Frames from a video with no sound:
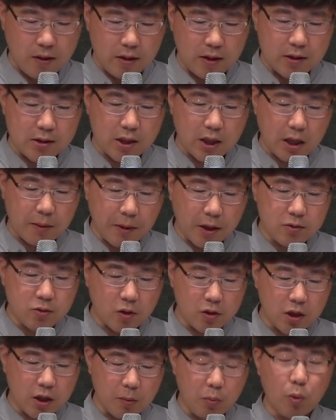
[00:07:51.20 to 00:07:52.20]
이스라엘
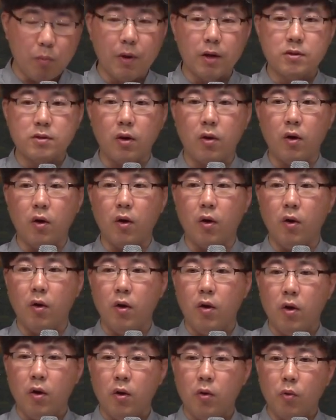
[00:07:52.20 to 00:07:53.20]
백성들이 보면서
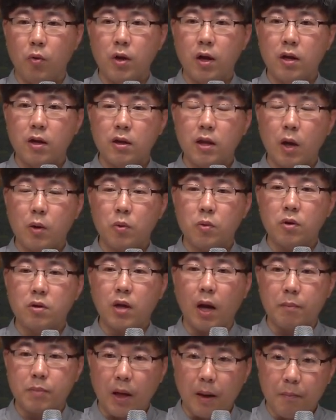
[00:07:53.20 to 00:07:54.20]
우리는 때로는
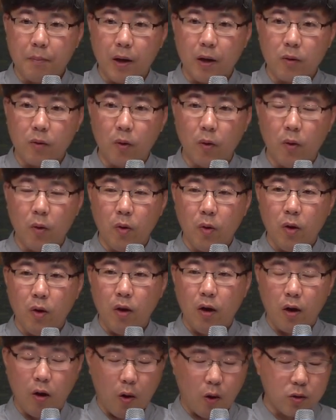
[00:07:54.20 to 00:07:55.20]
답답하고
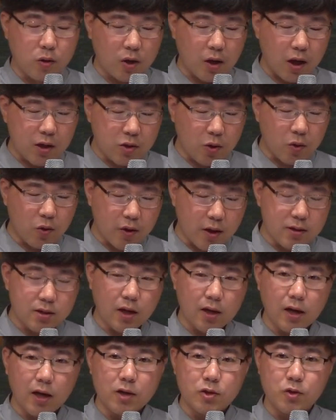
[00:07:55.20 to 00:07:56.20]
어떻게 저렇게
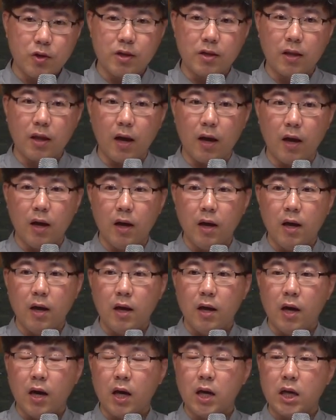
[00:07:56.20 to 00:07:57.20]
살아갈 수 있나?
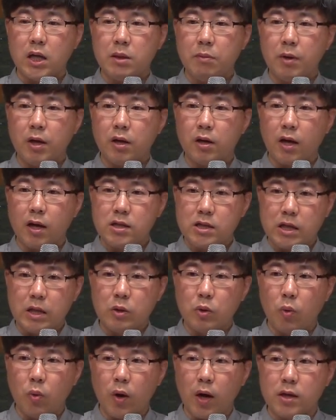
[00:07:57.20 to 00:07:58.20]
하나님이 이렇게
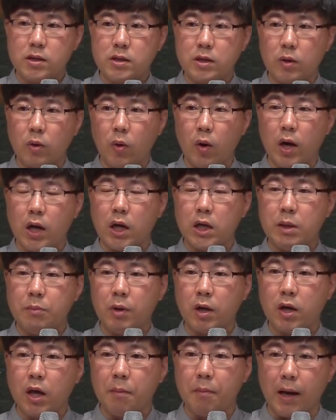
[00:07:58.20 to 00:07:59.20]
진노하시고
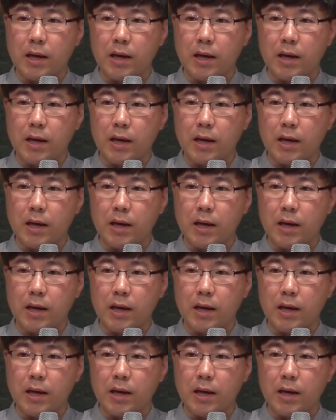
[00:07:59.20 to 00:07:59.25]
하나님이 이렇게